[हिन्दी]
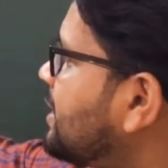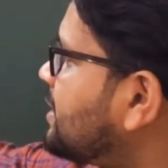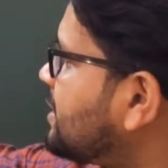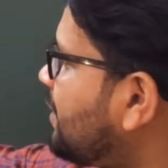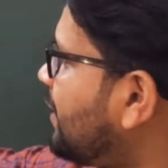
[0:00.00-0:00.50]
सिक्स
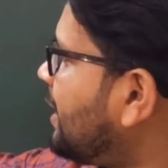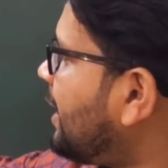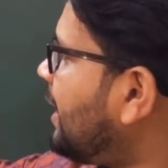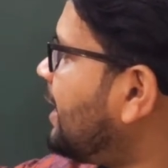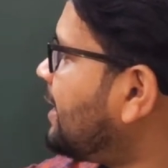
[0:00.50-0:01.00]
सेवन
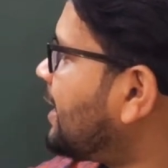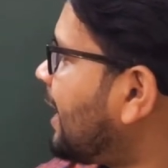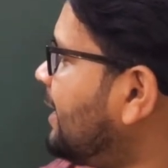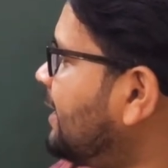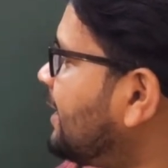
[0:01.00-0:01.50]
एट
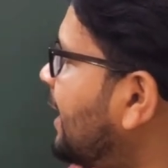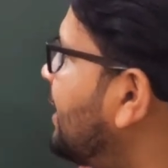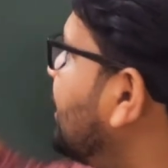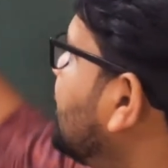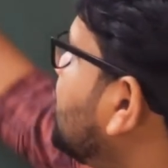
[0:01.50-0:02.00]
नाइन
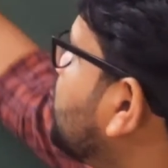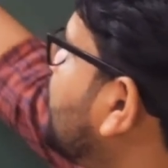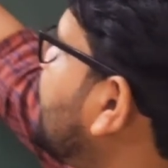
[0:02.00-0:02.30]
टेन तो